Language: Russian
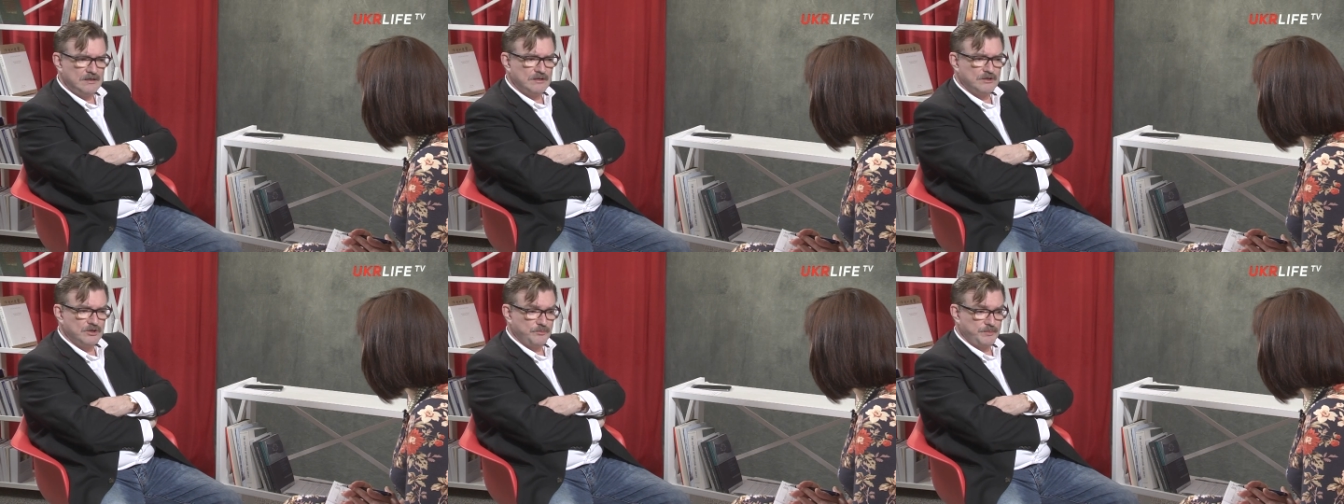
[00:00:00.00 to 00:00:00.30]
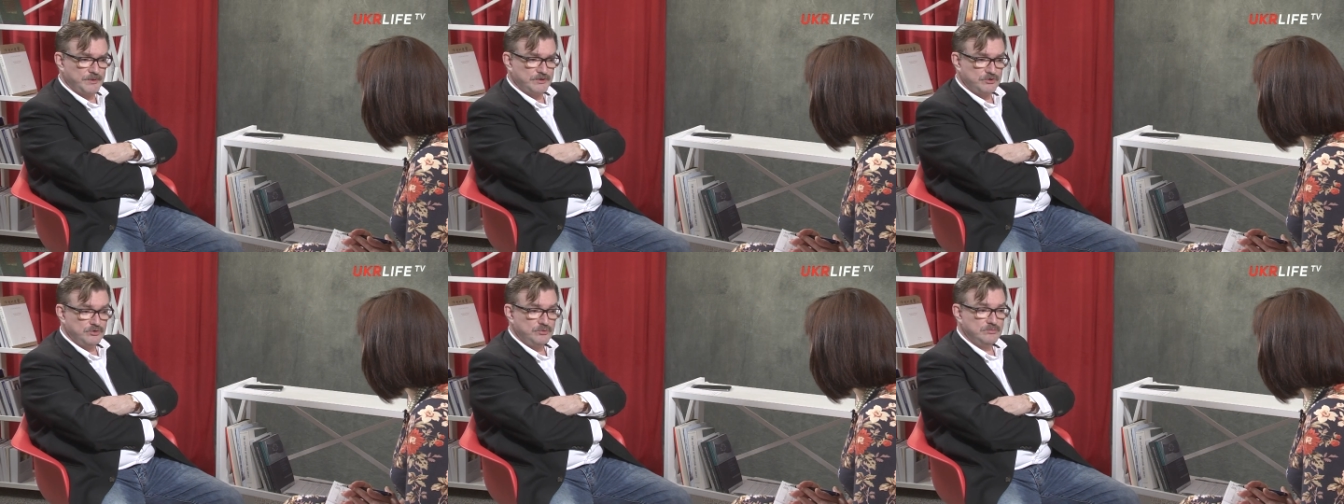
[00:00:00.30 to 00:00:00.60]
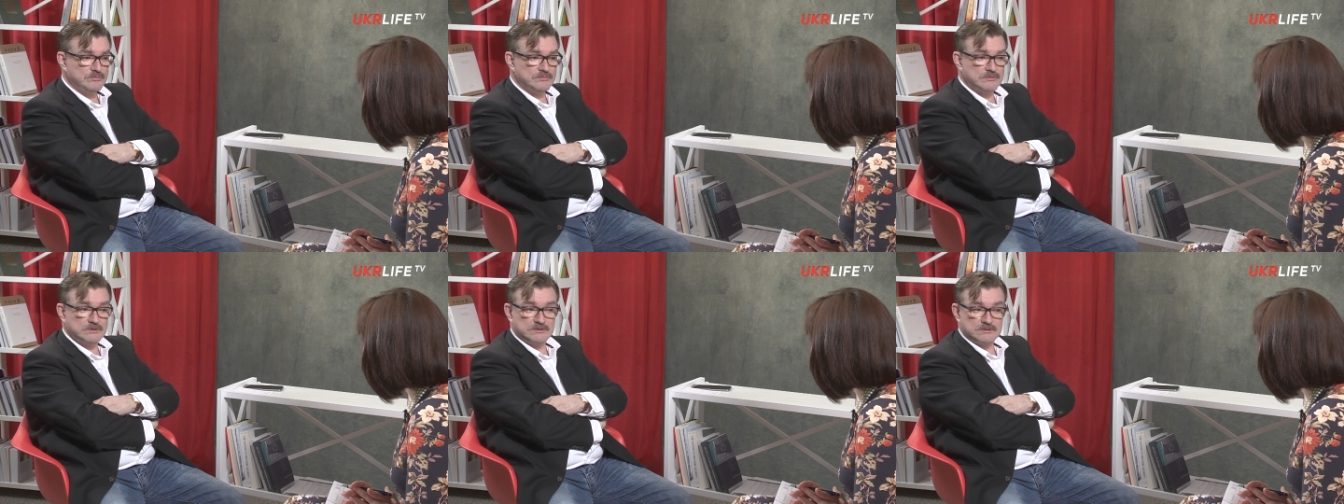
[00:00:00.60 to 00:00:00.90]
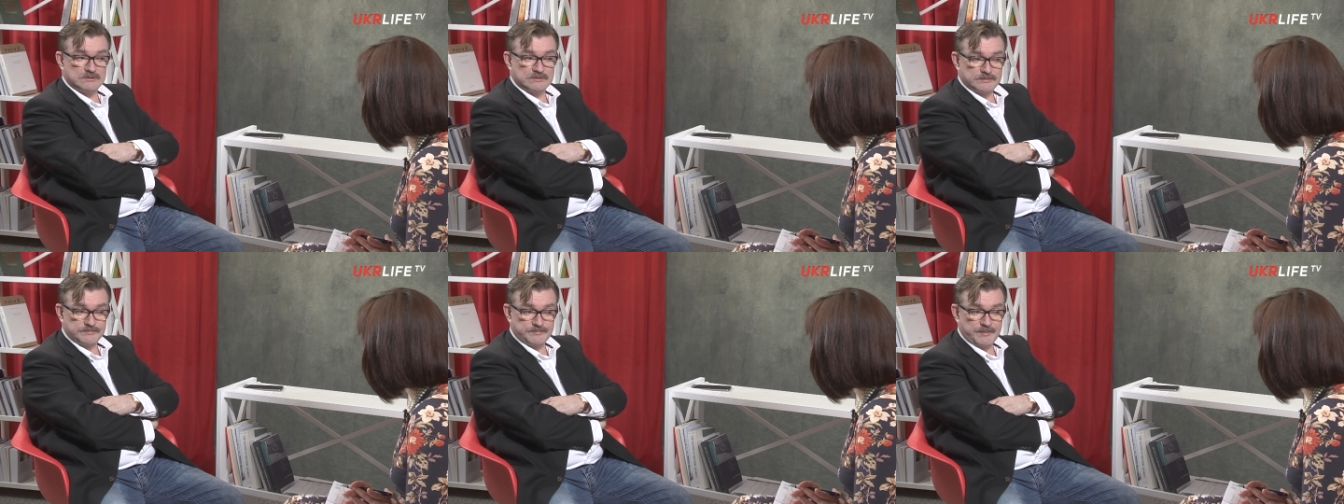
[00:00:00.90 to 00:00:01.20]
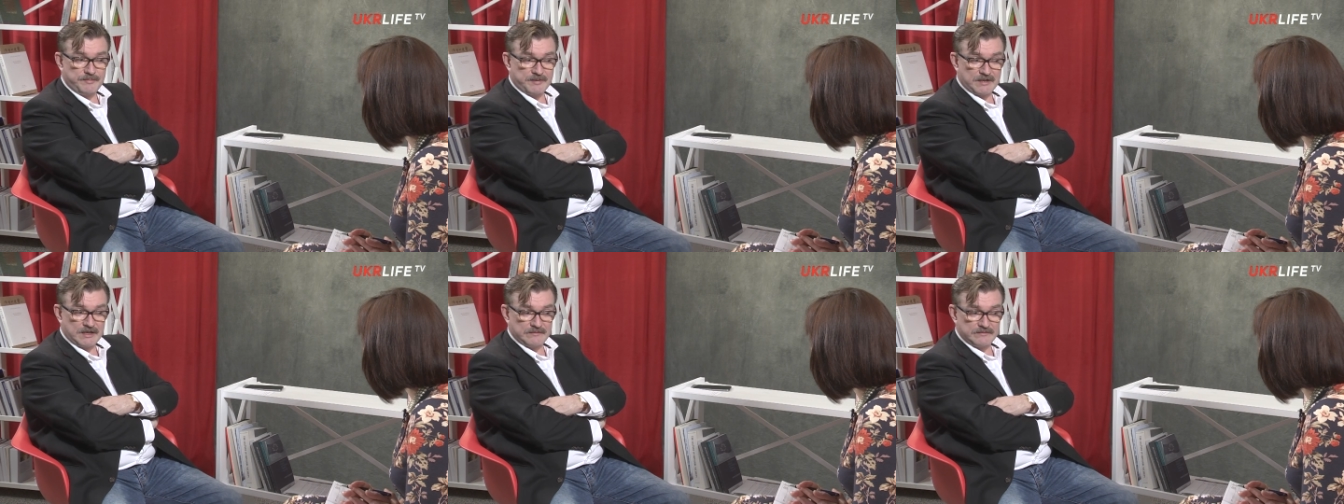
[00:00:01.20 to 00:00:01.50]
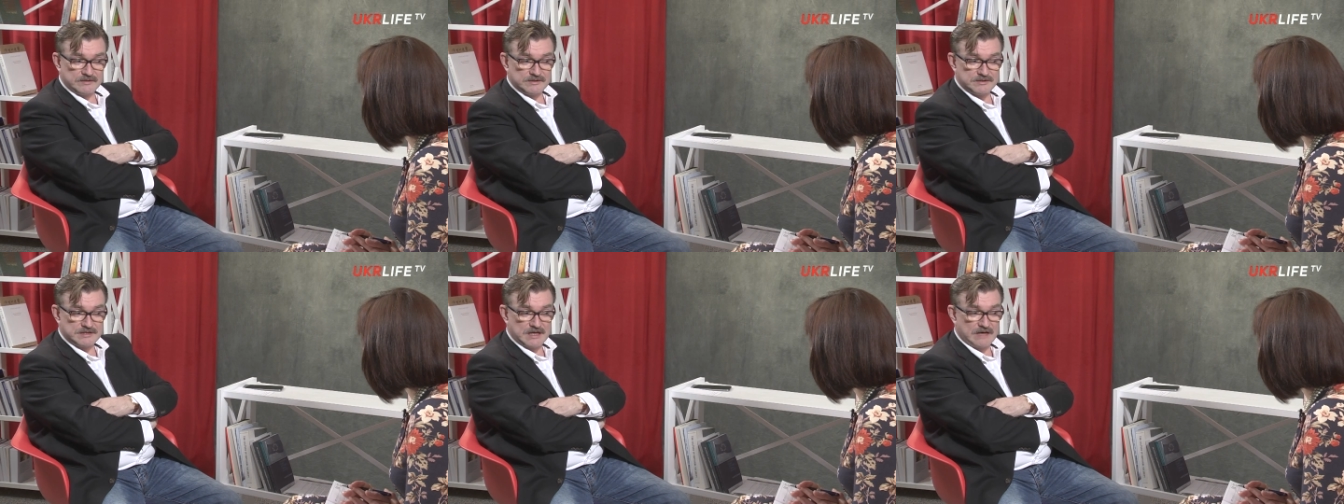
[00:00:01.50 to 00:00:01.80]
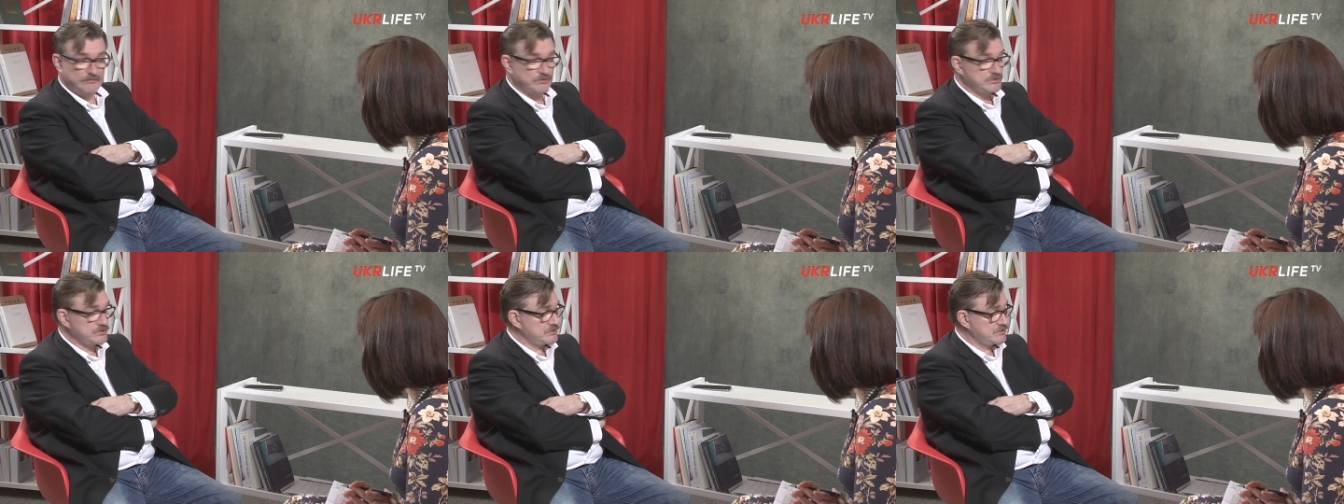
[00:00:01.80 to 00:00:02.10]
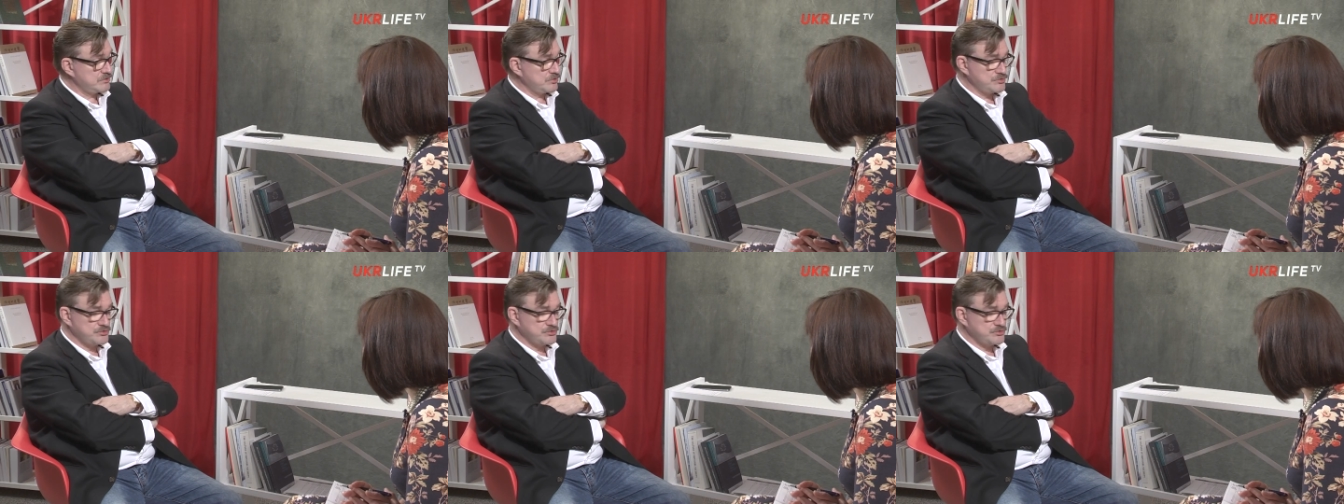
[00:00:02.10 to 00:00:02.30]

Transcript: Но потом э, поправился. А вот то,